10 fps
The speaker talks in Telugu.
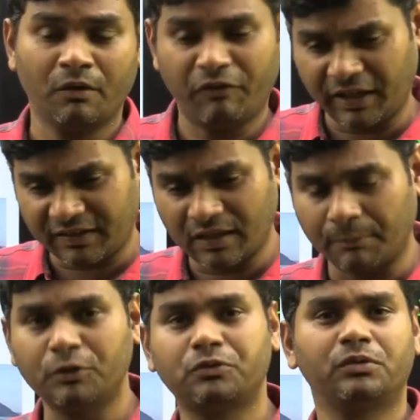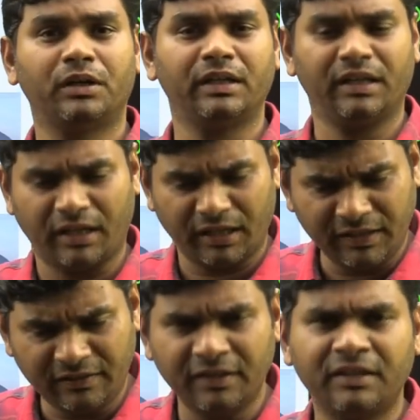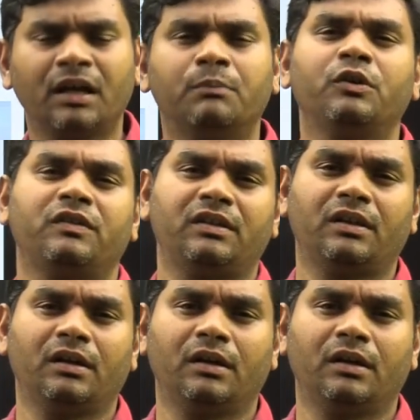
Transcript: ఫర్ ఎగ్జాంపుల్ చూడండి రీసెంట్గా ముగిసిన